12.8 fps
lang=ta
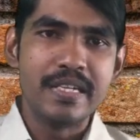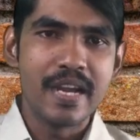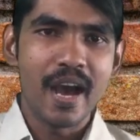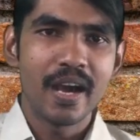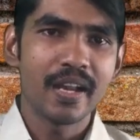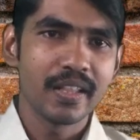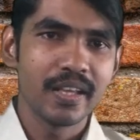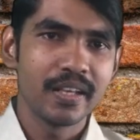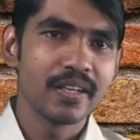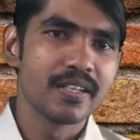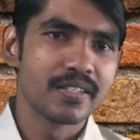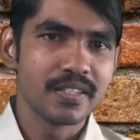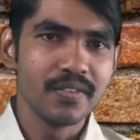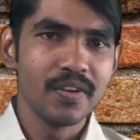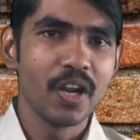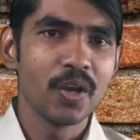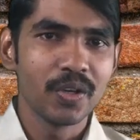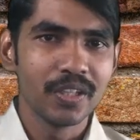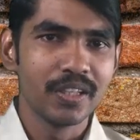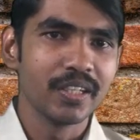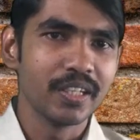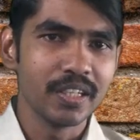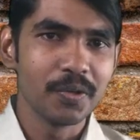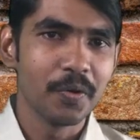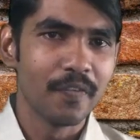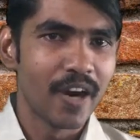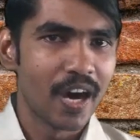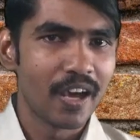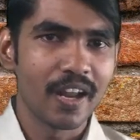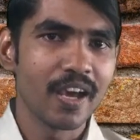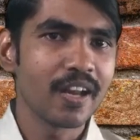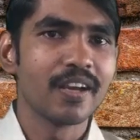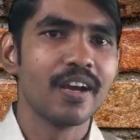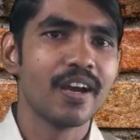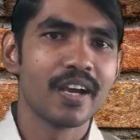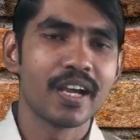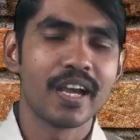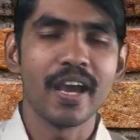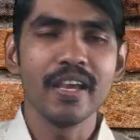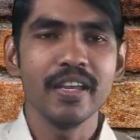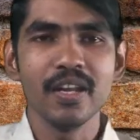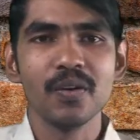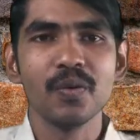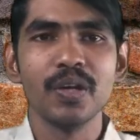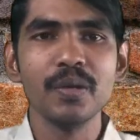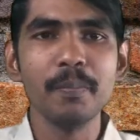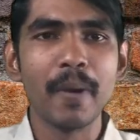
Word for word: நார்தர் சிவலோகத்துக்கு வாரார் கையில் ஒரு